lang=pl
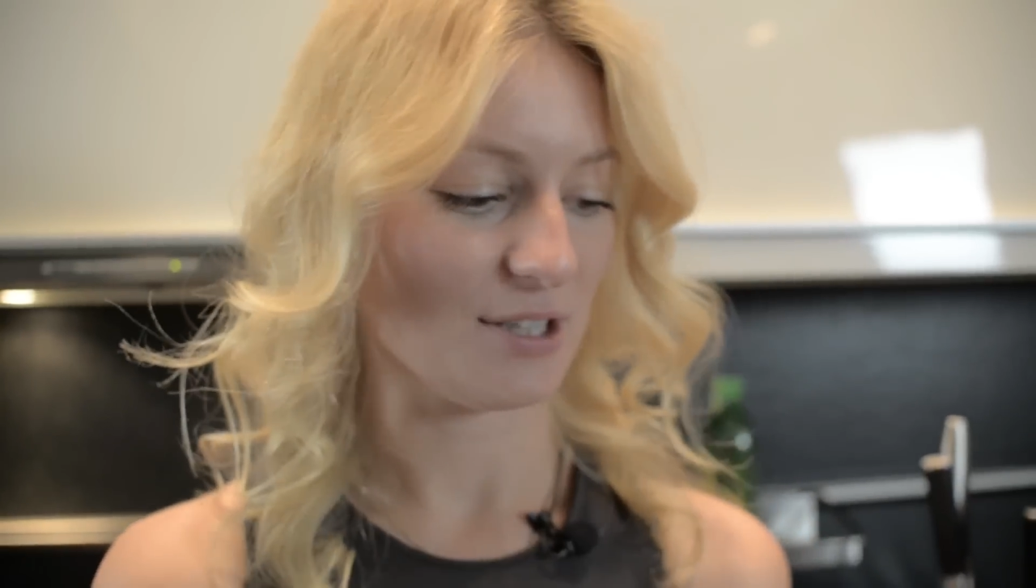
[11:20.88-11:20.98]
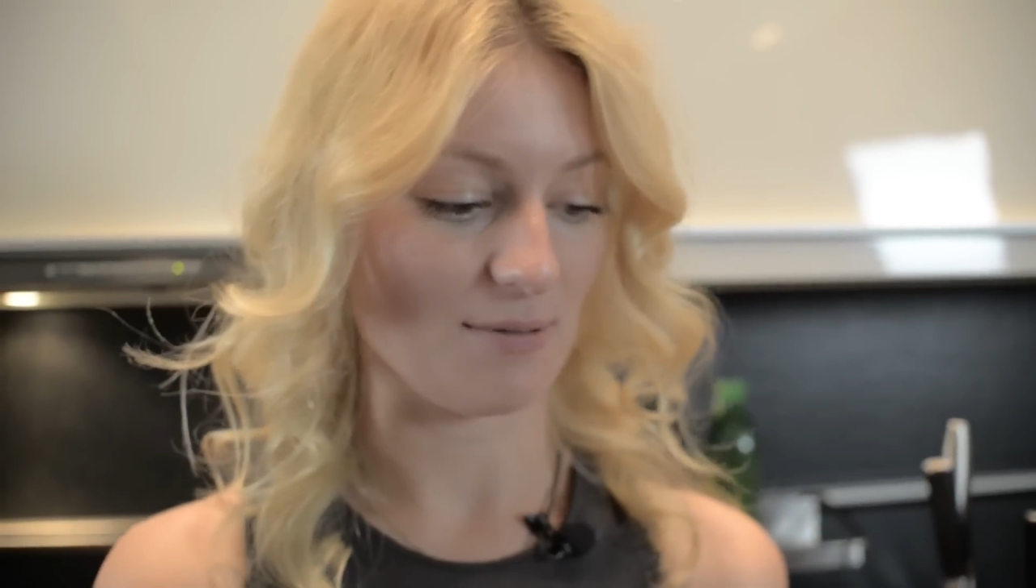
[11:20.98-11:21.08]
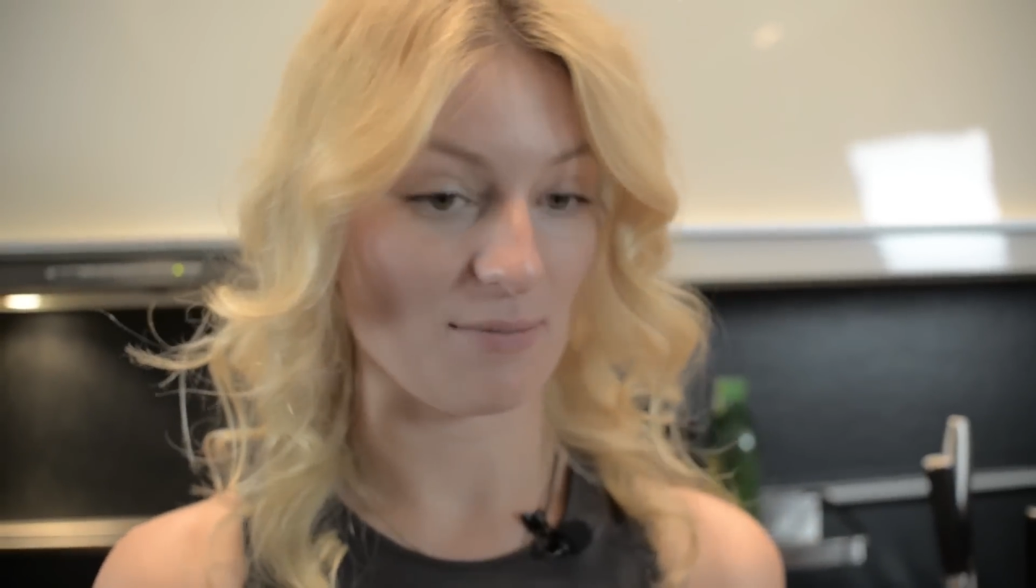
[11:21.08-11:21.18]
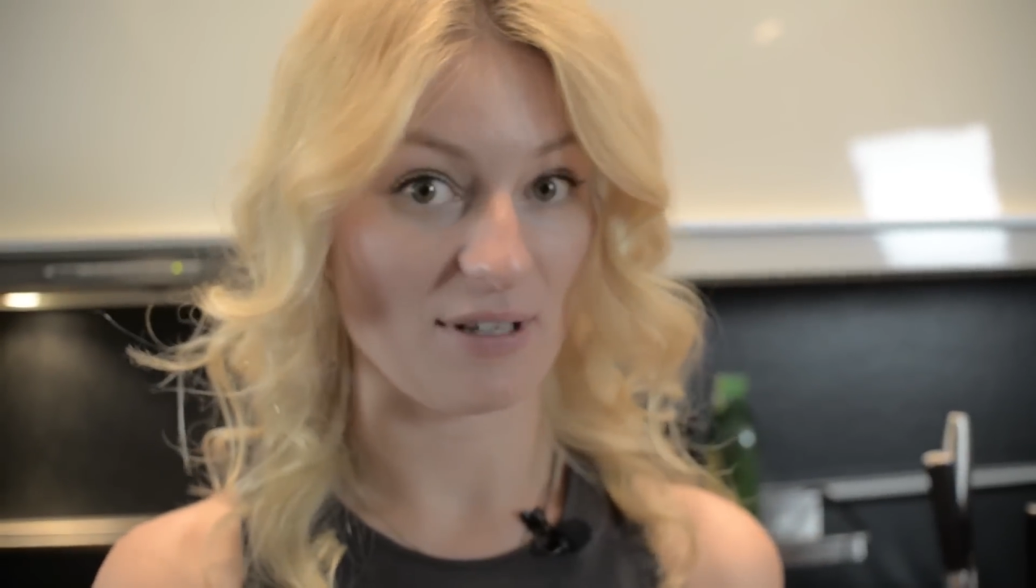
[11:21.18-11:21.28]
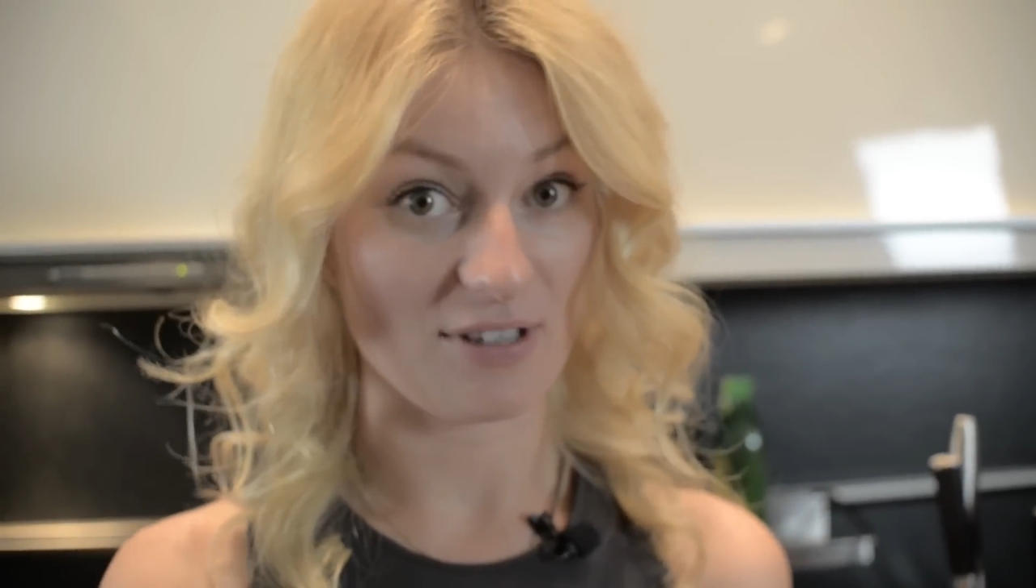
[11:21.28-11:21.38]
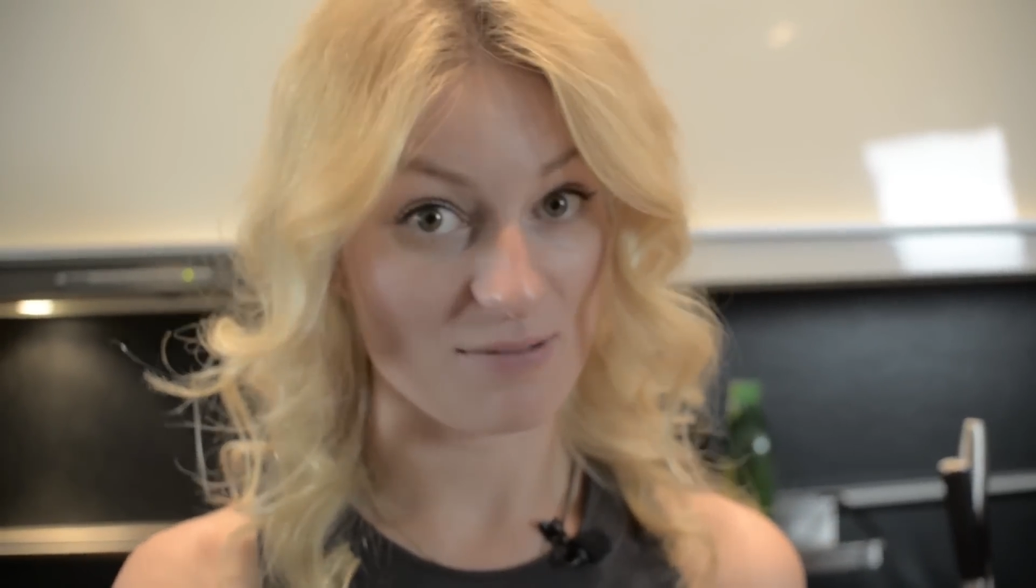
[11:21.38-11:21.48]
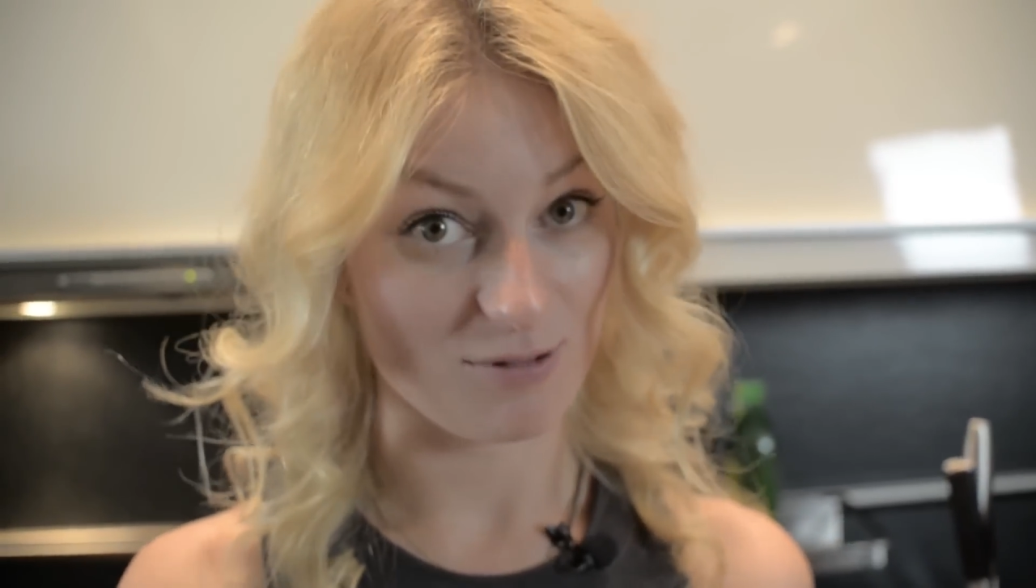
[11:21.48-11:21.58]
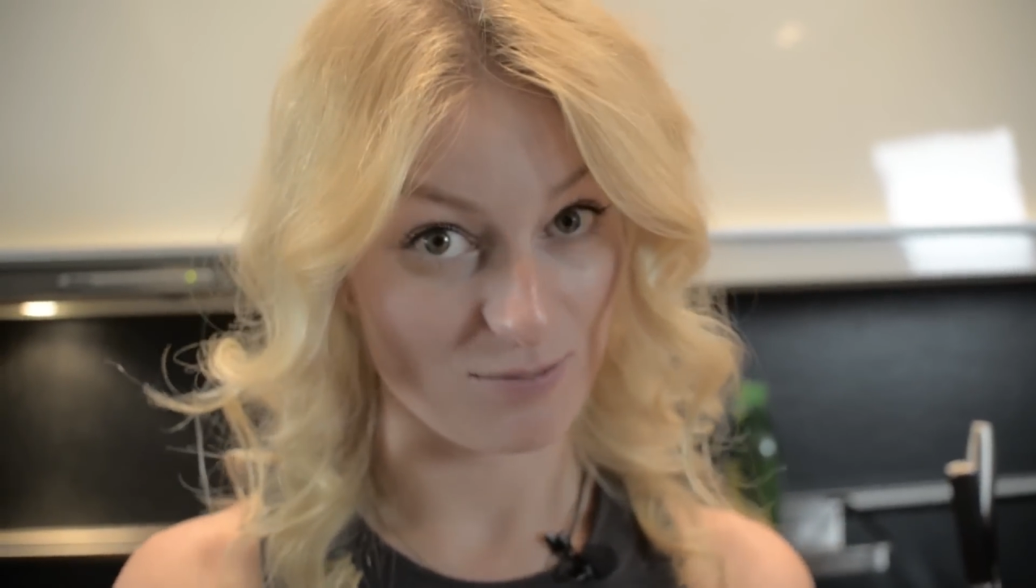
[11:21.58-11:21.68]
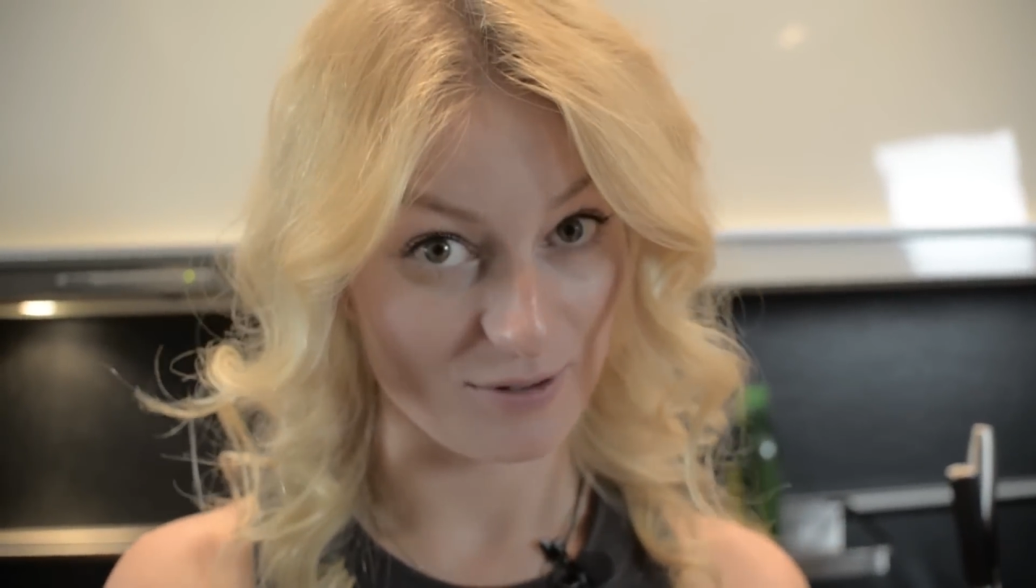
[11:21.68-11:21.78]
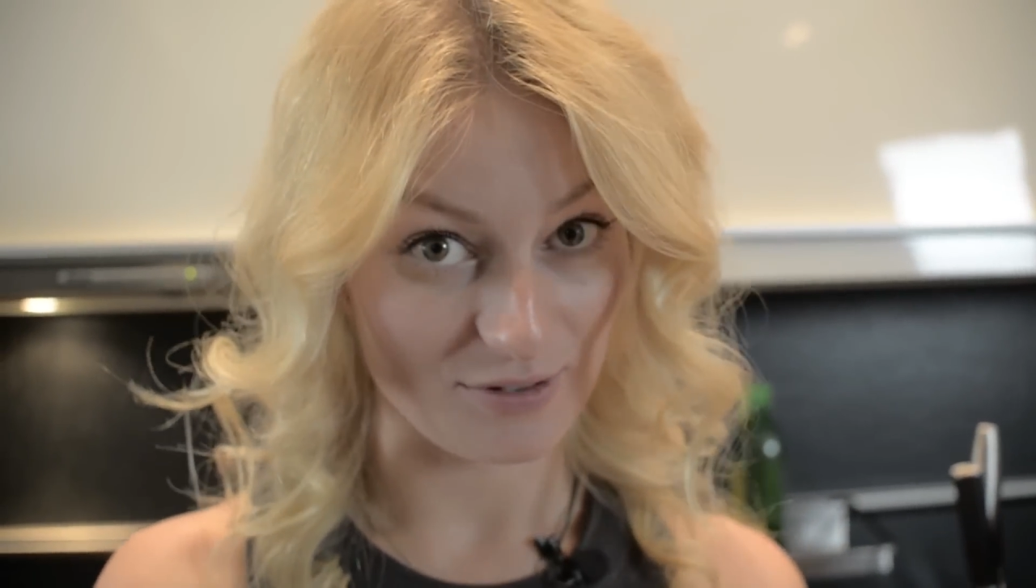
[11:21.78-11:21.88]
to mam dla Was
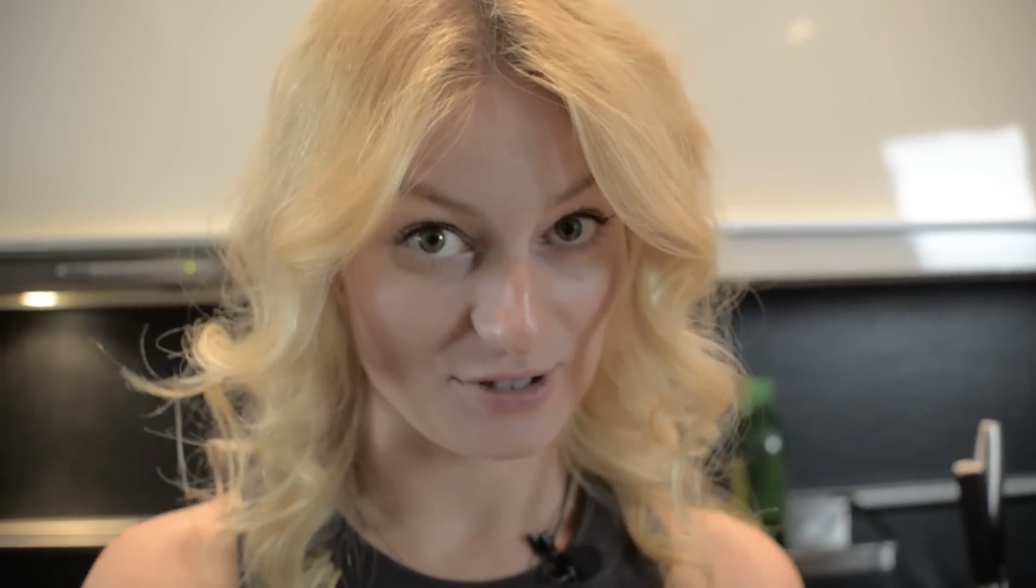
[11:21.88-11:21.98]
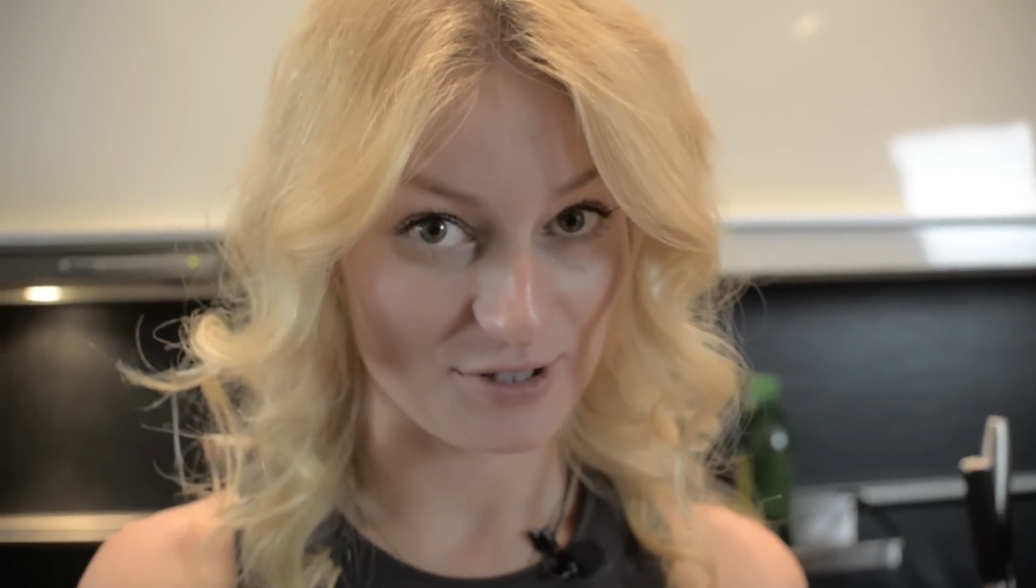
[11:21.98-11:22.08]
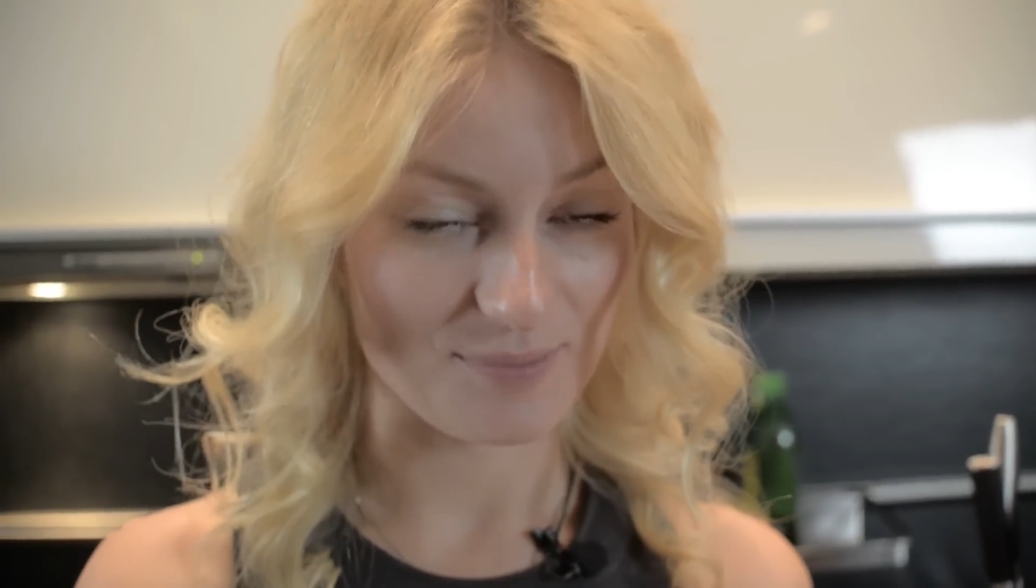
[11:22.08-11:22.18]
podpowiedź.